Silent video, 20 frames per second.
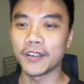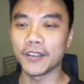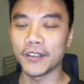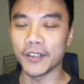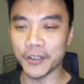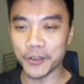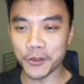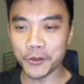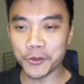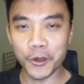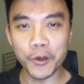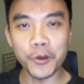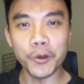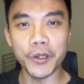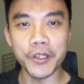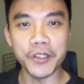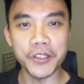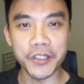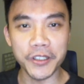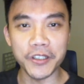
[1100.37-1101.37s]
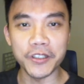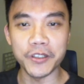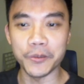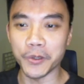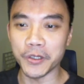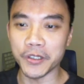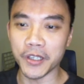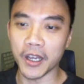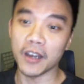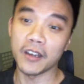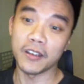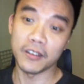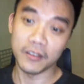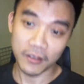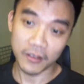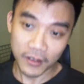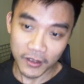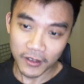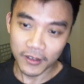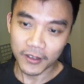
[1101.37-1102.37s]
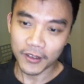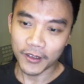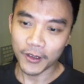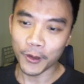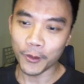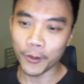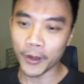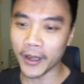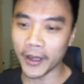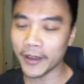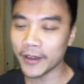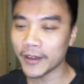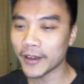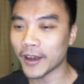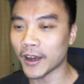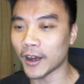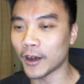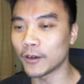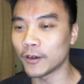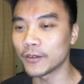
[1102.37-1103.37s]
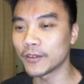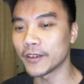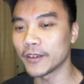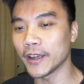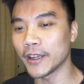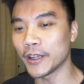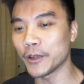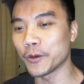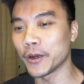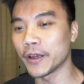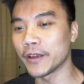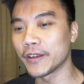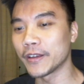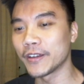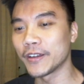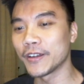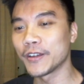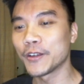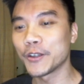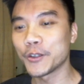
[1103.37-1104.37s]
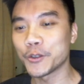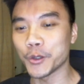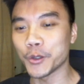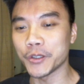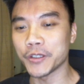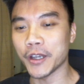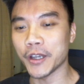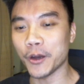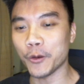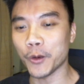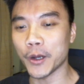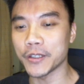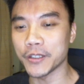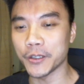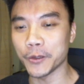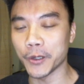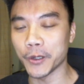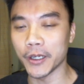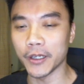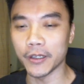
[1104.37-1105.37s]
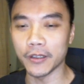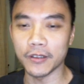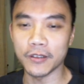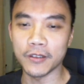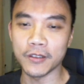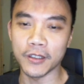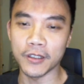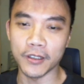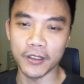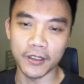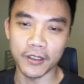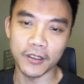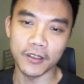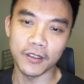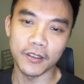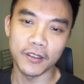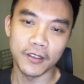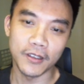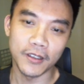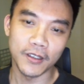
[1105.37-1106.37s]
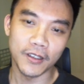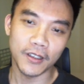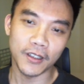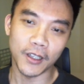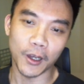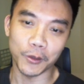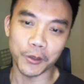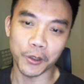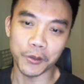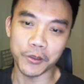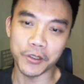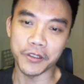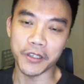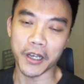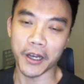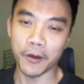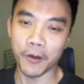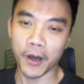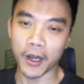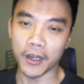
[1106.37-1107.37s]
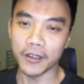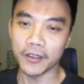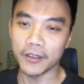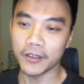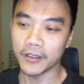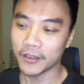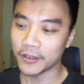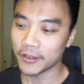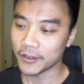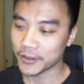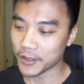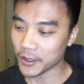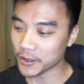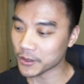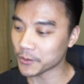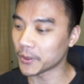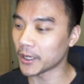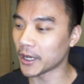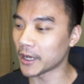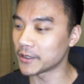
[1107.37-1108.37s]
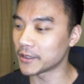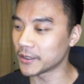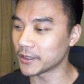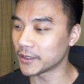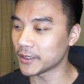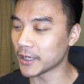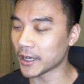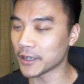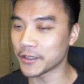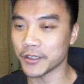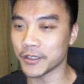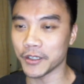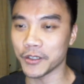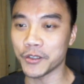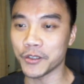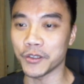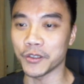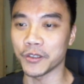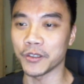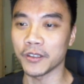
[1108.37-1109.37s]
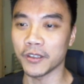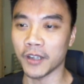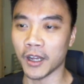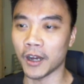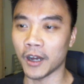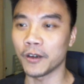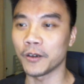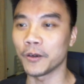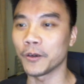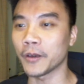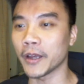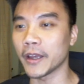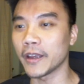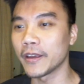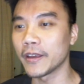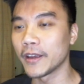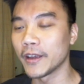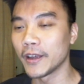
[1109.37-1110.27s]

你是中国，你心里怎么想？OK，好。Anyway，所以现在换这位这个老头子讲话了，叫什么来着？杨洁篪。好，OK。